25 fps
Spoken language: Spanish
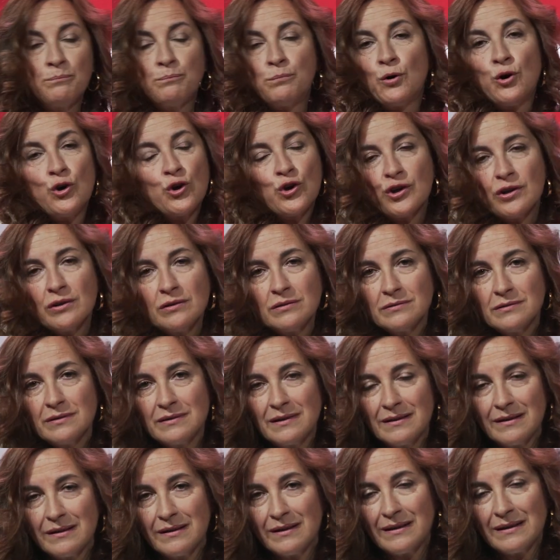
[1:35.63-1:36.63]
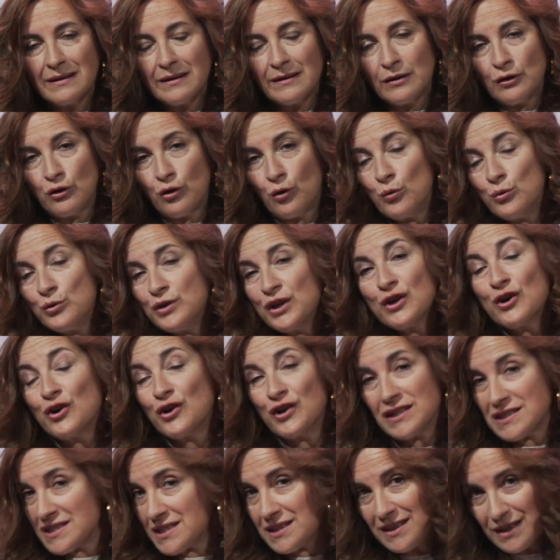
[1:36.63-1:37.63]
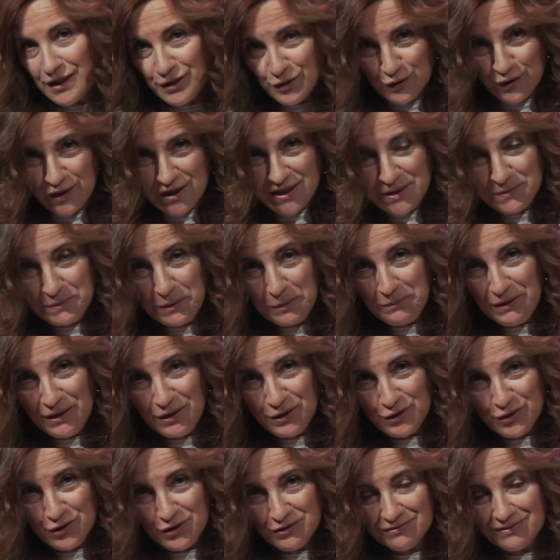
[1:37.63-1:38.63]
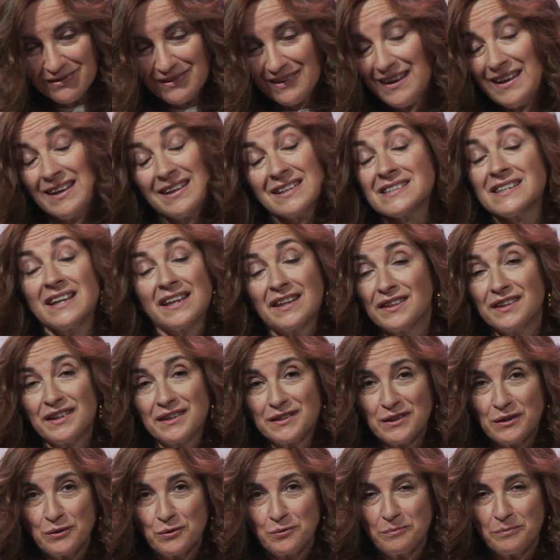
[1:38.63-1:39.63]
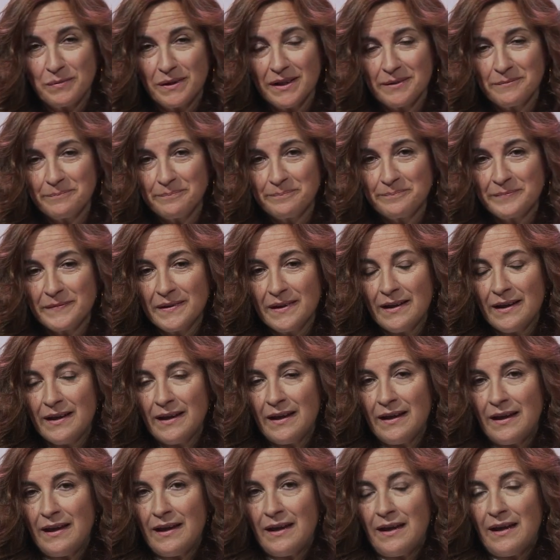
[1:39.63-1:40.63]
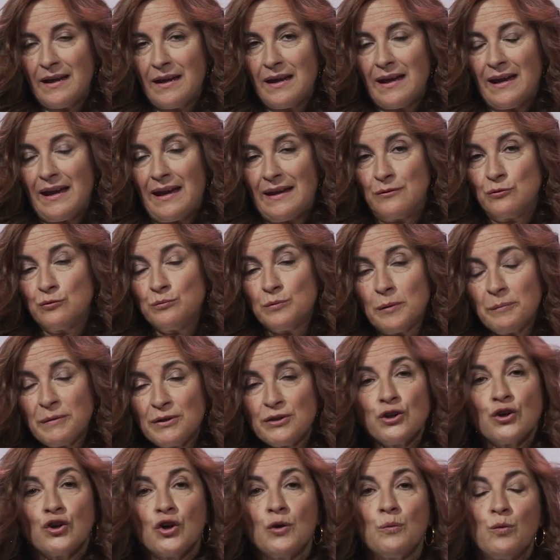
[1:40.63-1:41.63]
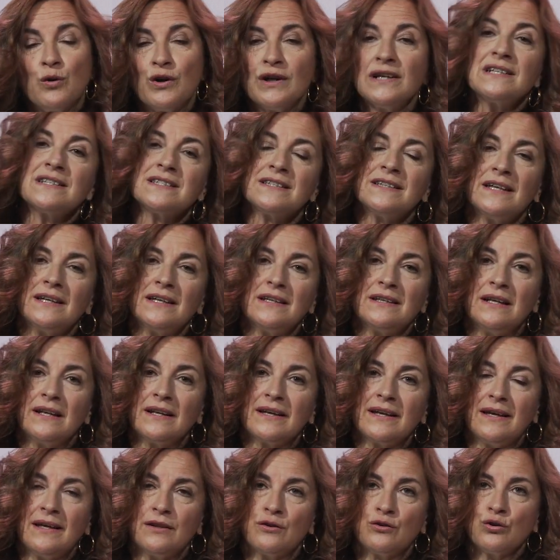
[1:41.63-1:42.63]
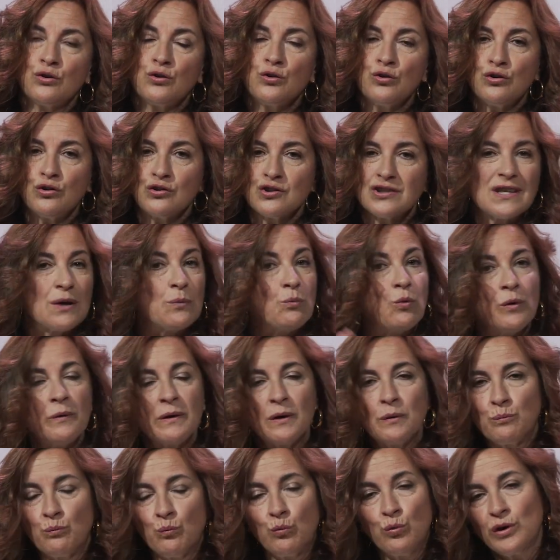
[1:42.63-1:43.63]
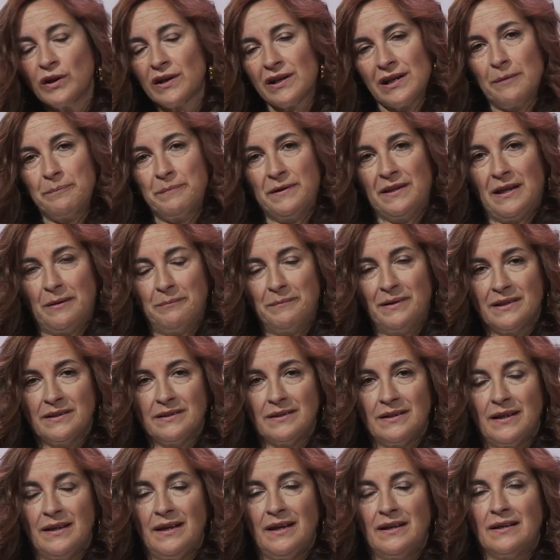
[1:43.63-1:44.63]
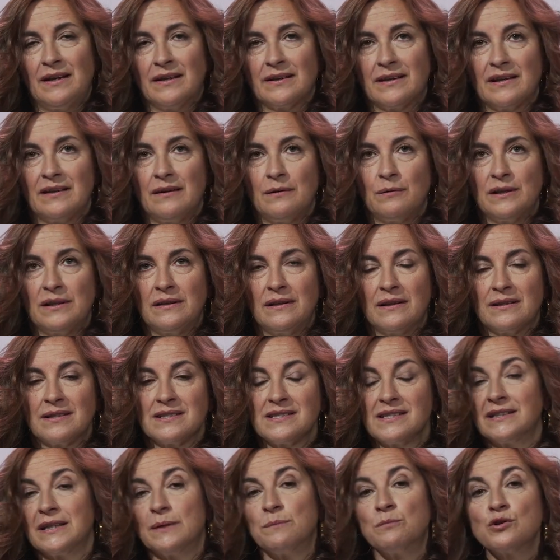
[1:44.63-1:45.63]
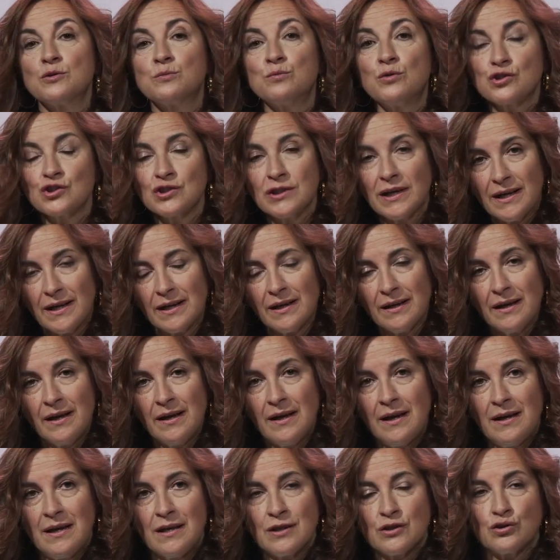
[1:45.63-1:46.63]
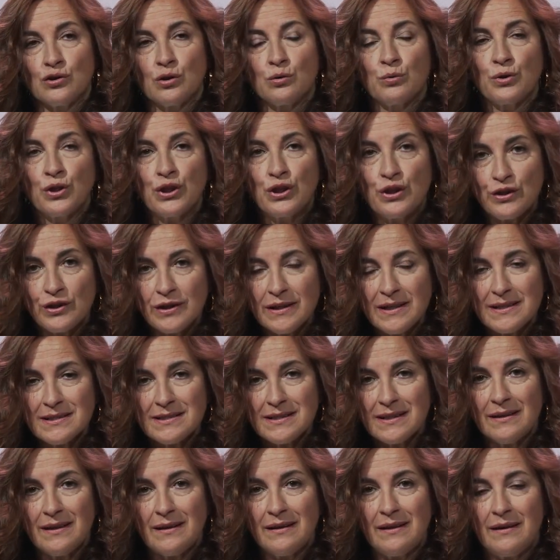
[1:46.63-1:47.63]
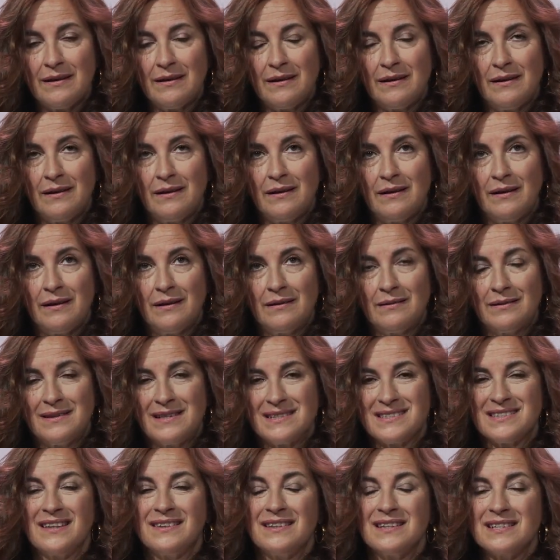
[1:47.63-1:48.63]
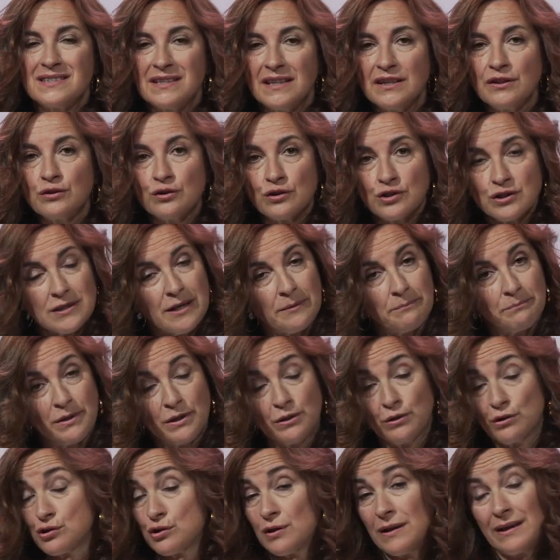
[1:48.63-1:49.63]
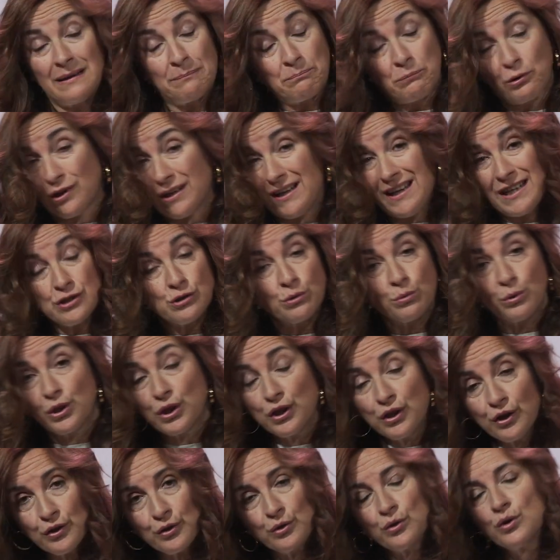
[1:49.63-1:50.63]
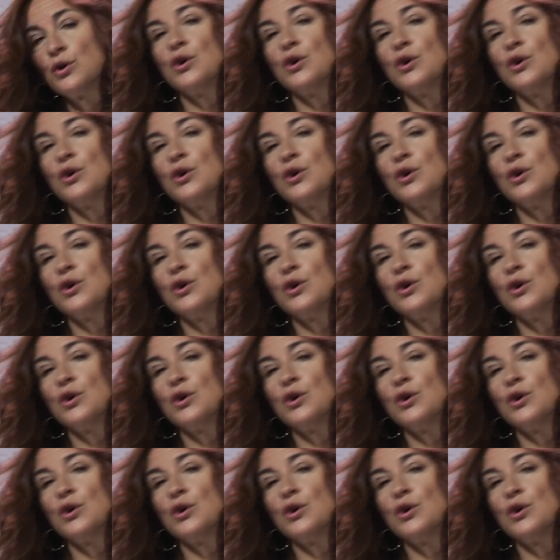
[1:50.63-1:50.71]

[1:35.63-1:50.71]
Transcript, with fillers: por lo único que es cierto en este momento, que es la incertidumbre. En un momento como este, en el que todo se mueve muy rápidamente, en el que necesitamos buscar soluciones eh, desde distintos ámbitos, porque la solución